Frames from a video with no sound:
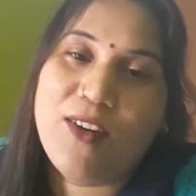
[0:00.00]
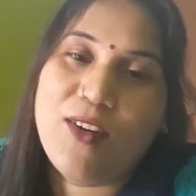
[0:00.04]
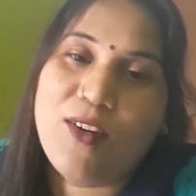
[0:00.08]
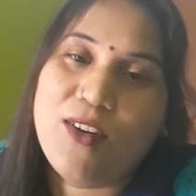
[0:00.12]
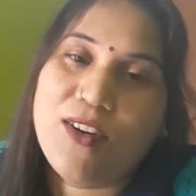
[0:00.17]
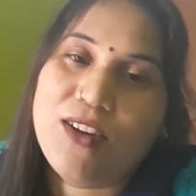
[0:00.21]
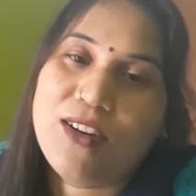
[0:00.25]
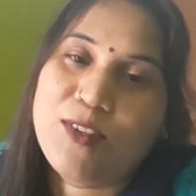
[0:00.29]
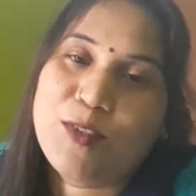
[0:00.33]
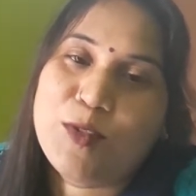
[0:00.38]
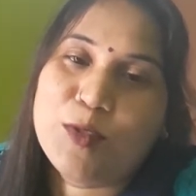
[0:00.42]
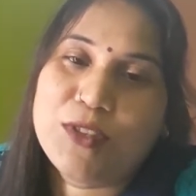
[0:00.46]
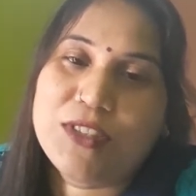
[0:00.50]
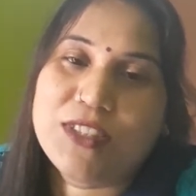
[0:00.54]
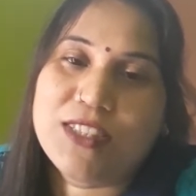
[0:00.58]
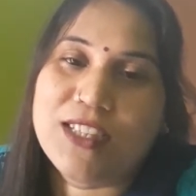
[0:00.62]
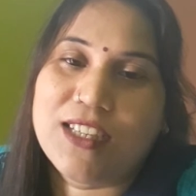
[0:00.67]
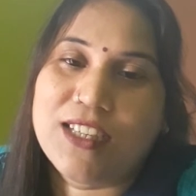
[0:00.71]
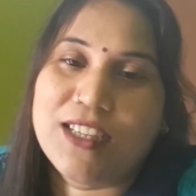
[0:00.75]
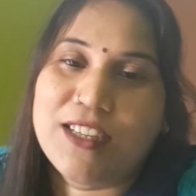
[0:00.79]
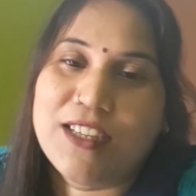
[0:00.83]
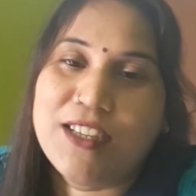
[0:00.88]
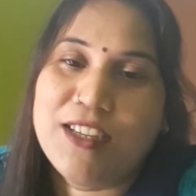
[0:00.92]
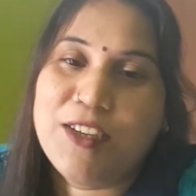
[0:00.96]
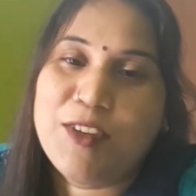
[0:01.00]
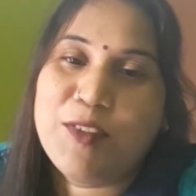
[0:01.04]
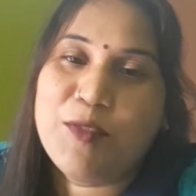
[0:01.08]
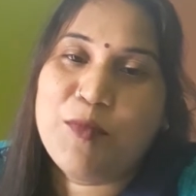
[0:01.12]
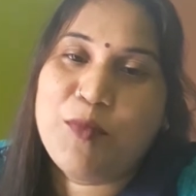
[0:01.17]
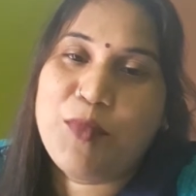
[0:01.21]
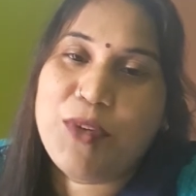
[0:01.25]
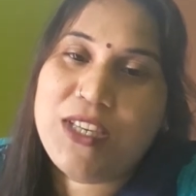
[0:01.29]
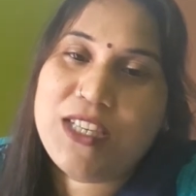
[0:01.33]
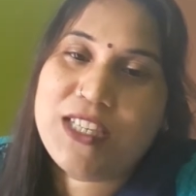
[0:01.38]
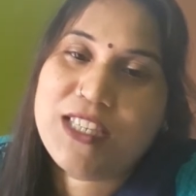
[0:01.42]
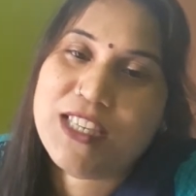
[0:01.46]
और खुश रहें
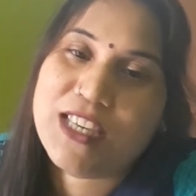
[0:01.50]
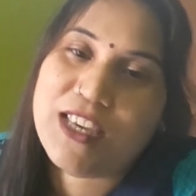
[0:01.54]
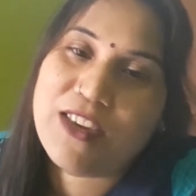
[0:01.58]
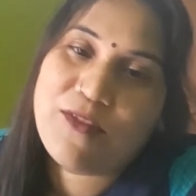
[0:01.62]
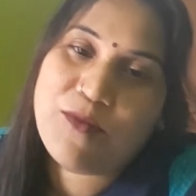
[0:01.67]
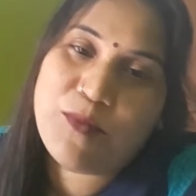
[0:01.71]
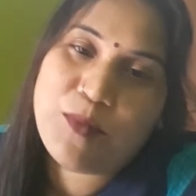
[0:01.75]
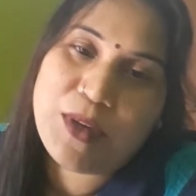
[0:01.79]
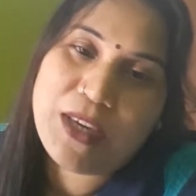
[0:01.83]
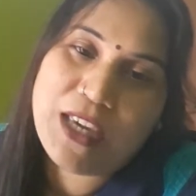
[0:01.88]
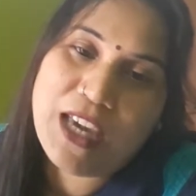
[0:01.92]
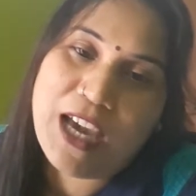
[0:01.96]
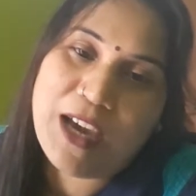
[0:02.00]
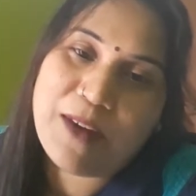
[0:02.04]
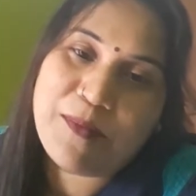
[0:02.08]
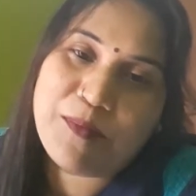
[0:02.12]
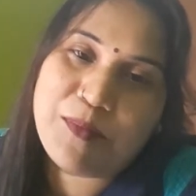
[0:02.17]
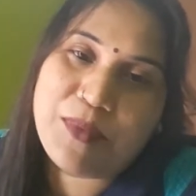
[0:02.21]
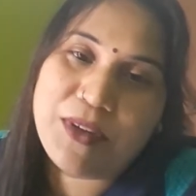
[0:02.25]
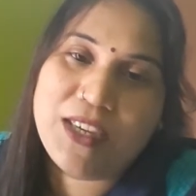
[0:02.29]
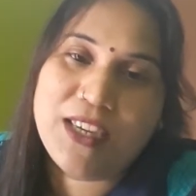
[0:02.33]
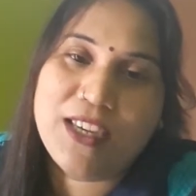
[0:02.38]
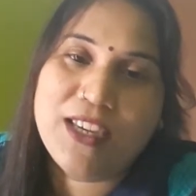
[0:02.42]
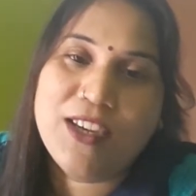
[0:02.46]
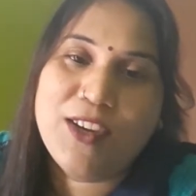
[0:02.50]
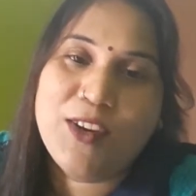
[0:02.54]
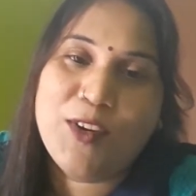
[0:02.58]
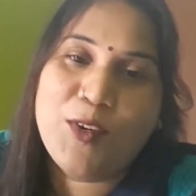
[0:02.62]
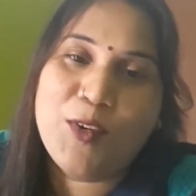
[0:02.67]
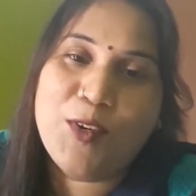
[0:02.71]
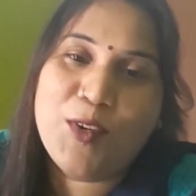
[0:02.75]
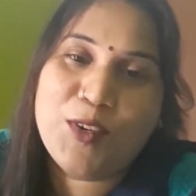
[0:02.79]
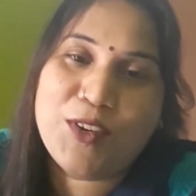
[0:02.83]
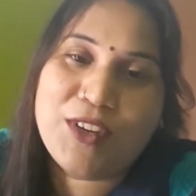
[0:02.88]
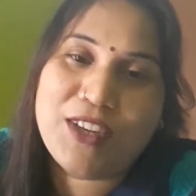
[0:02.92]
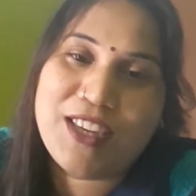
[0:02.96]
बी सेफ बी हैप्पी
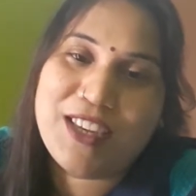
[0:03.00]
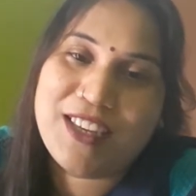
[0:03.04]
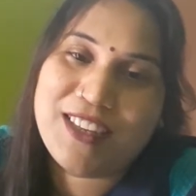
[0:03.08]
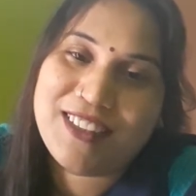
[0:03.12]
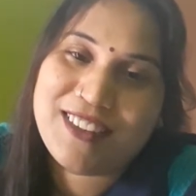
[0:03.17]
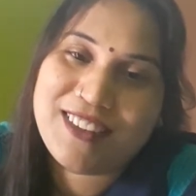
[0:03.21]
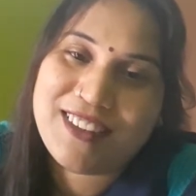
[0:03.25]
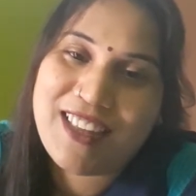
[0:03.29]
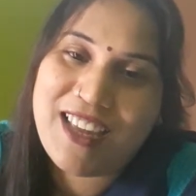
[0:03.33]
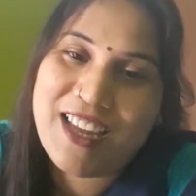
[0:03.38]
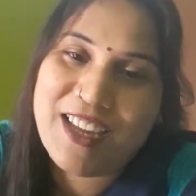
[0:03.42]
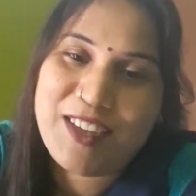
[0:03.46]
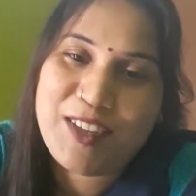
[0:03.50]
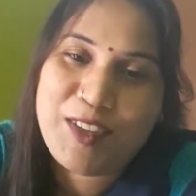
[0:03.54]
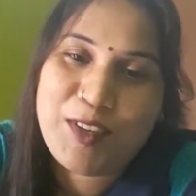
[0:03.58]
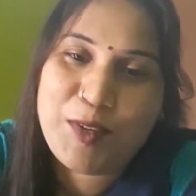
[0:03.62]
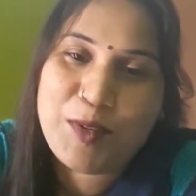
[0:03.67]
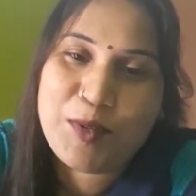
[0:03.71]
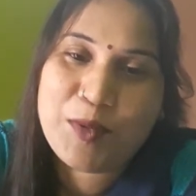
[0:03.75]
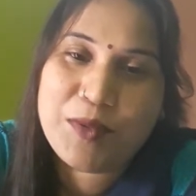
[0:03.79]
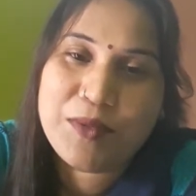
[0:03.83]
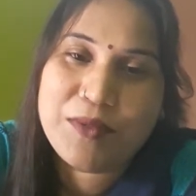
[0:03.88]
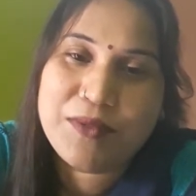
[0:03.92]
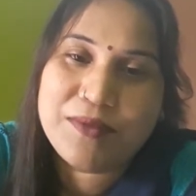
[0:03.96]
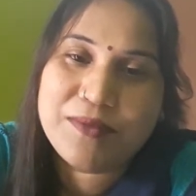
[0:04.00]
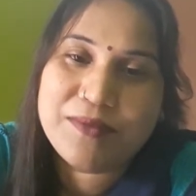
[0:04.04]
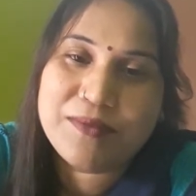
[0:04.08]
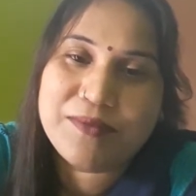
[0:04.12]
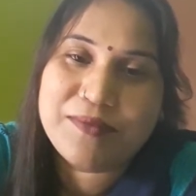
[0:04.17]
ओके थैंक यू